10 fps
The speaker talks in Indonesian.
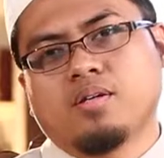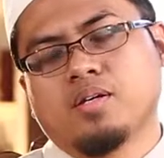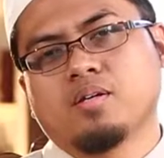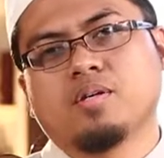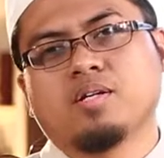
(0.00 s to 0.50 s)

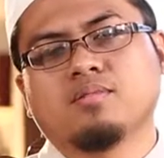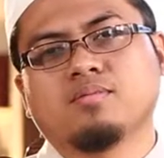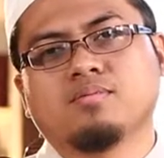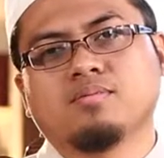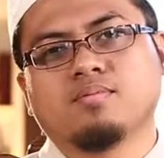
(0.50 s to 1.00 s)
hikmah
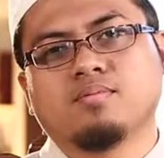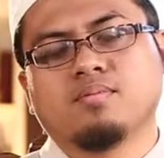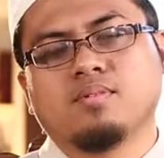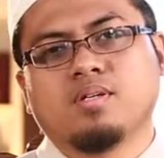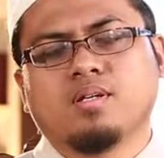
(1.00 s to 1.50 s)

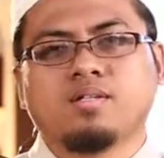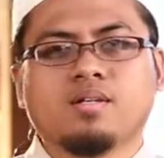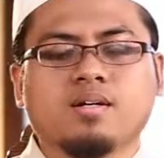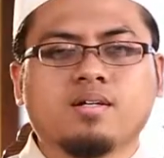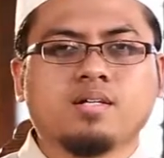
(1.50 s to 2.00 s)

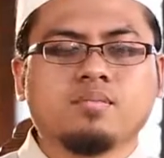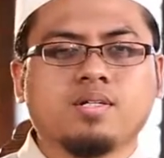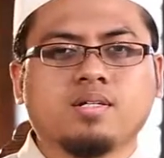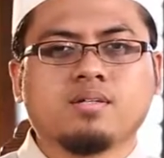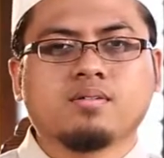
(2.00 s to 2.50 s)
yang ada
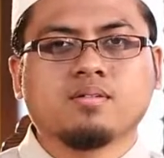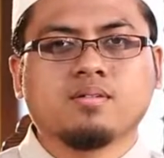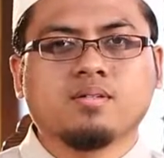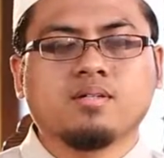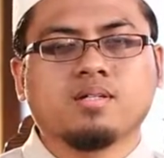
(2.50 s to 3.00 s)
pada
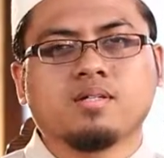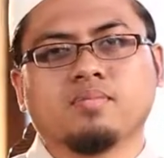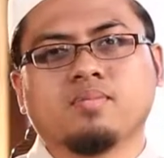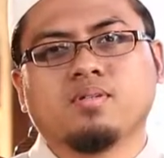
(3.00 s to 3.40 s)
kitab